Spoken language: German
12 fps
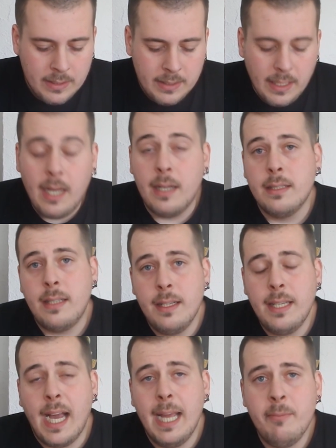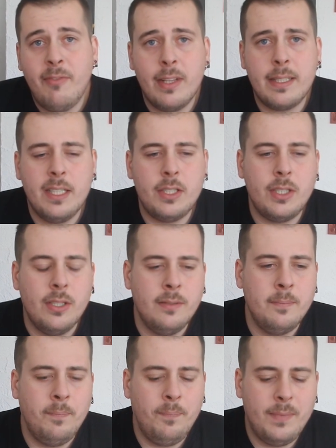Ja, dann die Heimfahrt
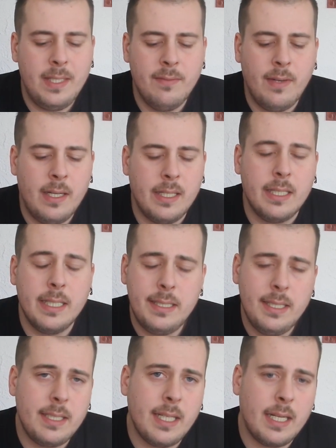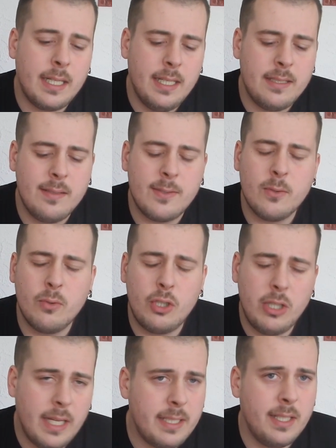gestern. Die war richtig kacke. Es ist so
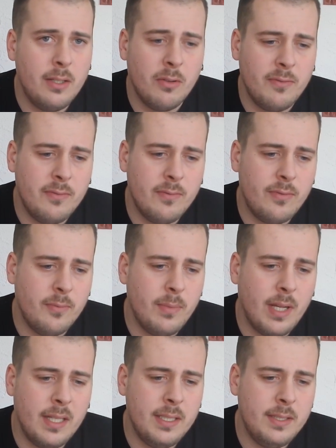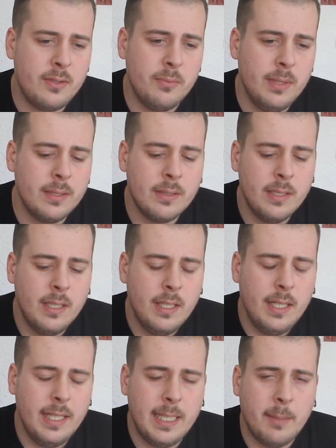schlecht gelaufen vom Dani zu mir.
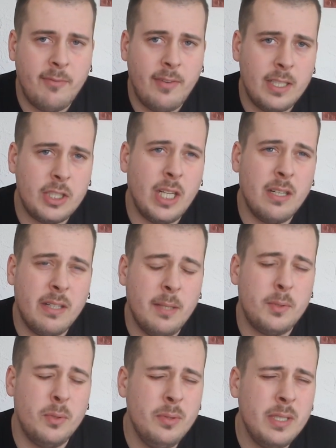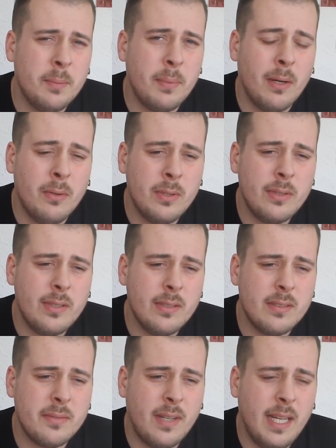Ich habe fast anderthalb Stunden gebraucht.
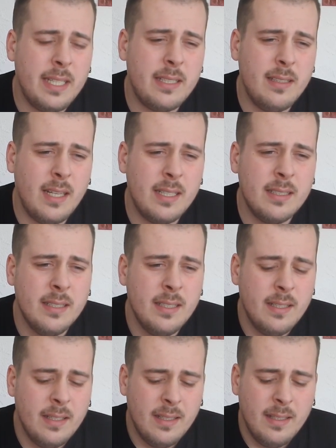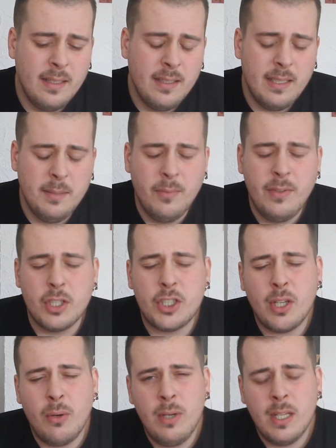Es war echt lang. Immer wieder
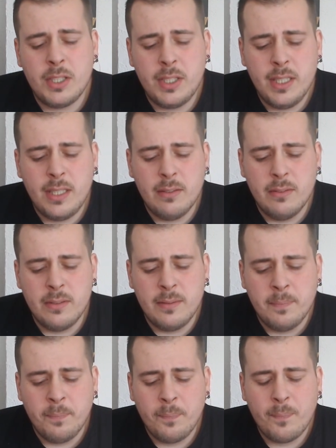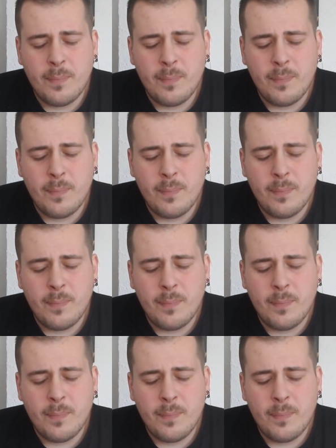staulastig und